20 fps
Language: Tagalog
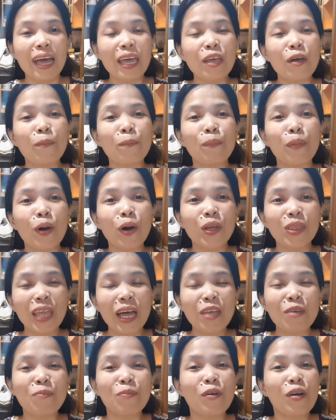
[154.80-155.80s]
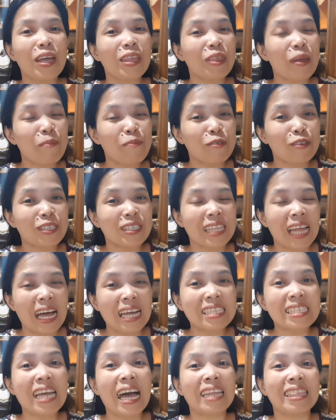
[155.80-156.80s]
ngayon po, tayo po ay tapos
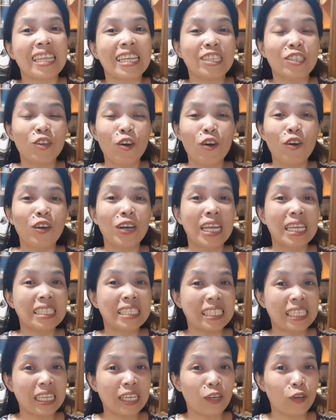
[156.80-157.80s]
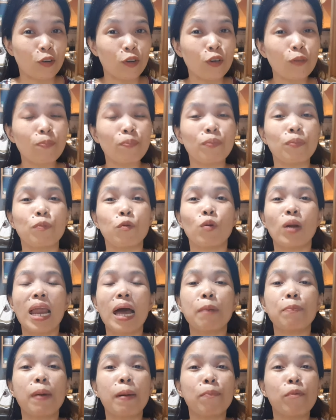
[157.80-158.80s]
na sa ating chocolate syrup.
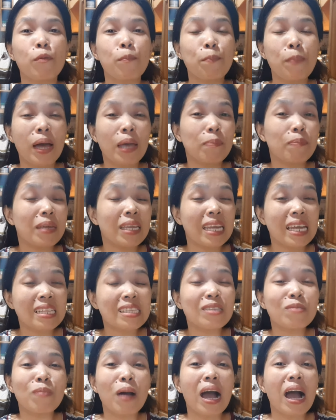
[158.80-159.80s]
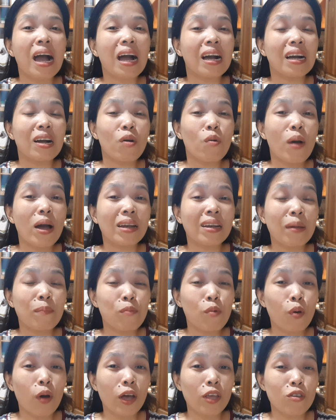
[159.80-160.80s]
Wala pa pong 5 minutes, makakagawa na
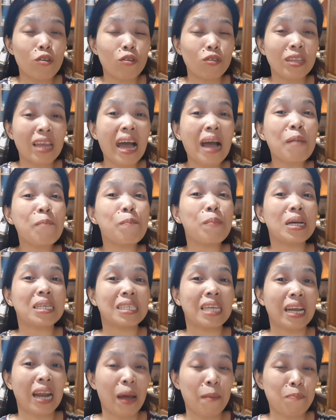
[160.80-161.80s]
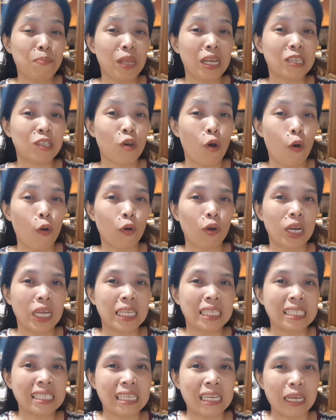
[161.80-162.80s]
po kayo ng masarap na
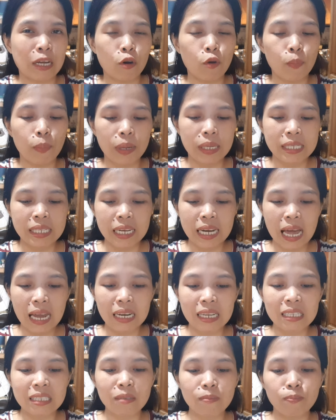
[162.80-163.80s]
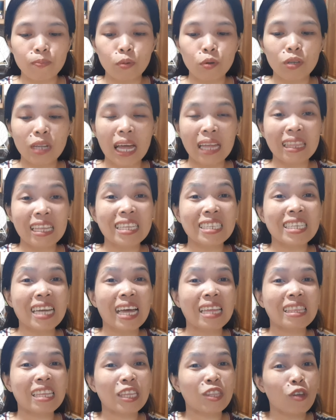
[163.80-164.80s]
chocolate syrup. Isinalin po natin
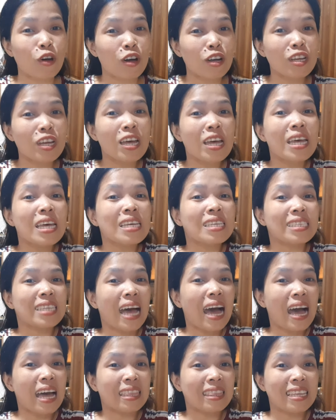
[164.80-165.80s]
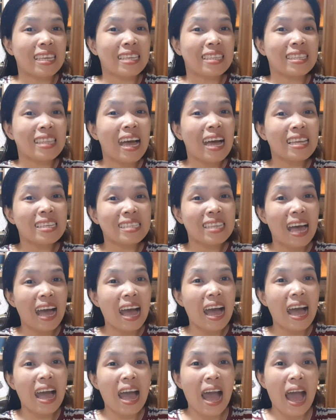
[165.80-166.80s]
siya dito sa ating
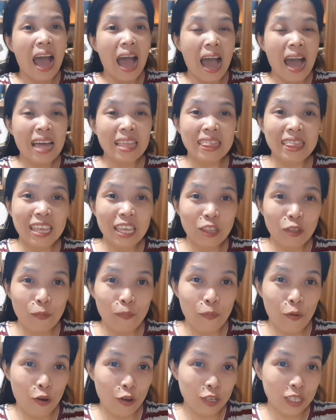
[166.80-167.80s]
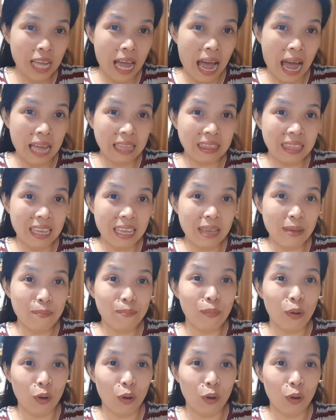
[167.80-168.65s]
tasa at dito po sa ating